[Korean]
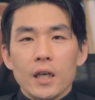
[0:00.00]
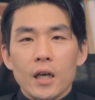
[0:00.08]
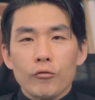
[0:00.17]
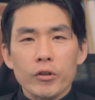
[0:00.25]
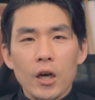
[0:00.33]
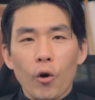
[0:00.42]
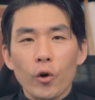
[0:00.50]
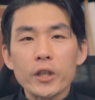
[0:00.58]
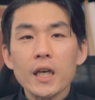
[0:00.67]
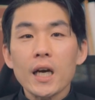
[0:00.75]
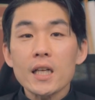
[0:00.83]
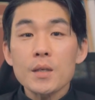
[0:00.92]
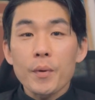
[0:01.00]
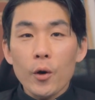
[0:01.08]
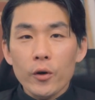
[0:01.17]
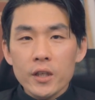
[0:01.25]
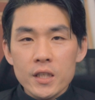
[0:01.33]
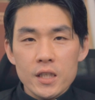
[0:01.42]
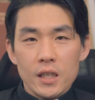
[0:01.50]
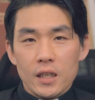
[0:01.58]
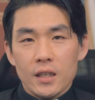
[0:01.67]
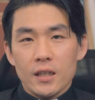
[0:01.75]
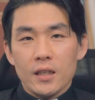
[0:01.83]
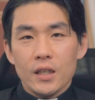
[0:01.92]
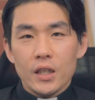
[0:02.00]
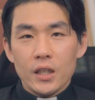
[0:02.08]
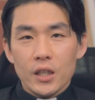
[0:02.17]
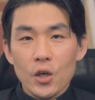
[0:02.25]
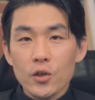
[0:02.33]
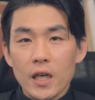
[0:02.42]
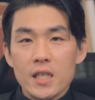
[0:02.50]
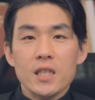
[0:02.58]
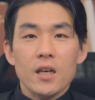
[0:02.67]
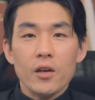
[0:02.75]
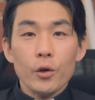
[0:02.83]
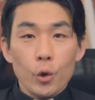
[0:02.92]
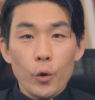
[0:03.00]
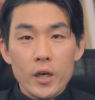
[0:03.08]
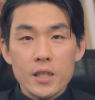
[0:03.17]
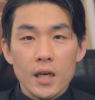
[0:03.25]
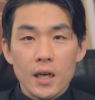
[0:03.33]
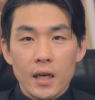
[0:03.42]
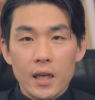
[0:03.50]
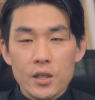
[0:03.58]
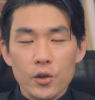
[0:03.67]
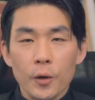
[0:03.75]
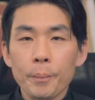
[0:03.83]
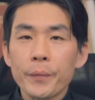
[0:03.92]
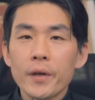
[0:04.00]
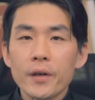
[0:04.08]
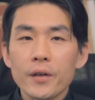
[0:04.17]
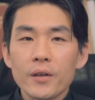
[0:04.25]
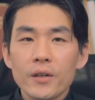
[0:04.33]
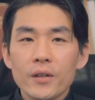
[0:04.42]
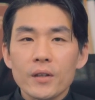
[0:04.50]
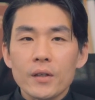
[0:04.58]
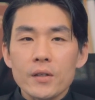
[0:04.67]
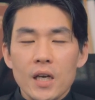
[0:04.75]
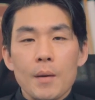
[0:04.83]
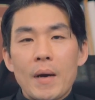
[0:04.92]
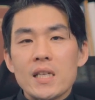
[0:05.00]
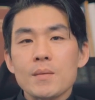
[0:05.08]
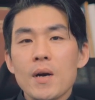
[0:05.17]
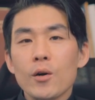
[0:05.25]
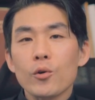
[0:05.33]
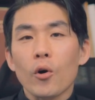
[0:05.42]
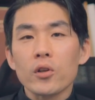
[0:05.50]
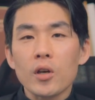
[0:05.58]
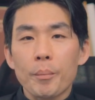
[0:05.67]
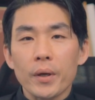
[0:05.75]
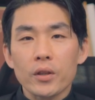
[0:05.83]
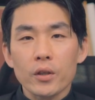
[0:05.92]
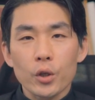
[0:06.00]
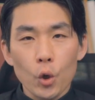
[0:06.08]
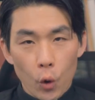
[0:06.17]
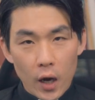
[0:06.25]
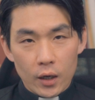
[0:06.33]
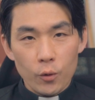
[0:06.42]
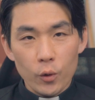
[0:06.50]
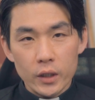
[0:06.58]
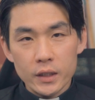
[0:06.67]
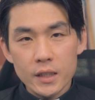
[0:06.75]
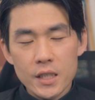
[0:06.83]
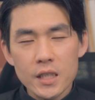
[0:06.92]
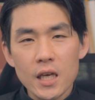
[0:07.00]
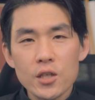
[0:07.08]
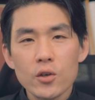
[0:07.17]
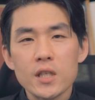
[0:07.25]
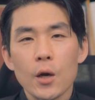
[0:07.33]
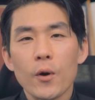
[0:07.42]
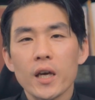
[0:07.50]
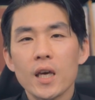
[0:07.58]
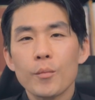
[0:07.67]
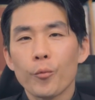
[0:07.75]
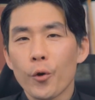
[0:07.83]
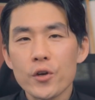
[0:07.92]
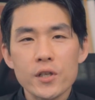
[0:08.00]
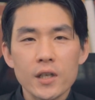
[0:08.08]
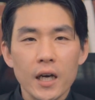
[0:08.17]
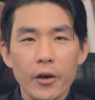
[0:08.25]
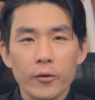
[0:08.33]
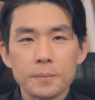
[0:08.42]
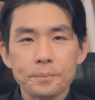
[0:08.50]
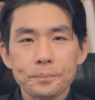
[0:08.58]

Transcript: 우리가 어디까지 배웠는지 기억나시나요? 교회사 안에서 제가 마지막으로 언급했던 교황 혹은 시대적 상황이 뭐였을까요?